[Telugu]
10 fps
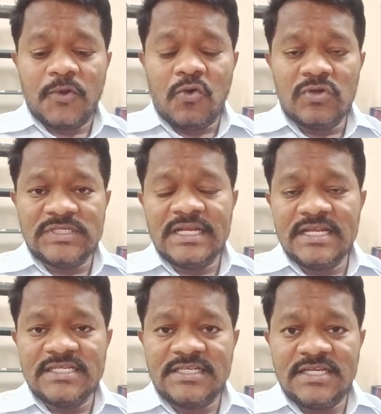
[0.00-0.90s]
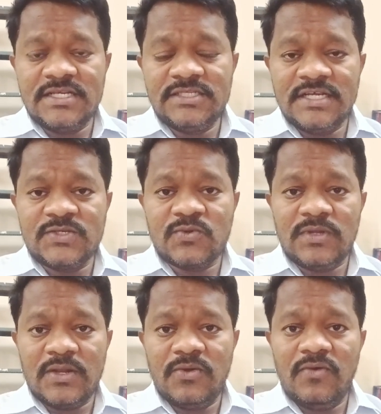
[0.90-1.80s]
కోర్స్ రిజిస్ట్రేషన్
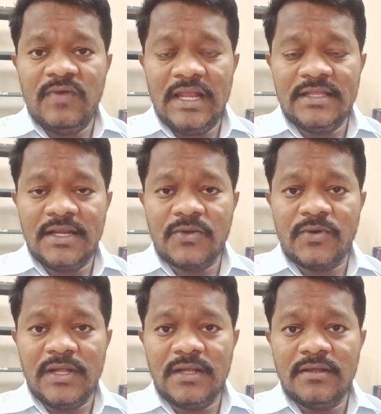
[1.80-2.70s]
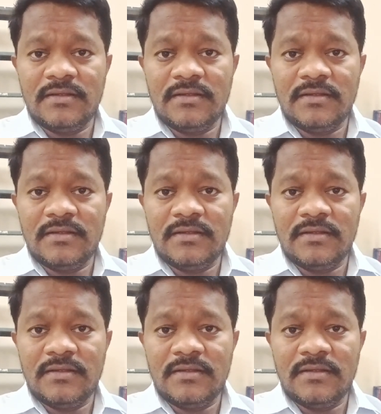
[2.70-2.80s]
చేసుకున్నారో వీళ్ళందరికీ కూడా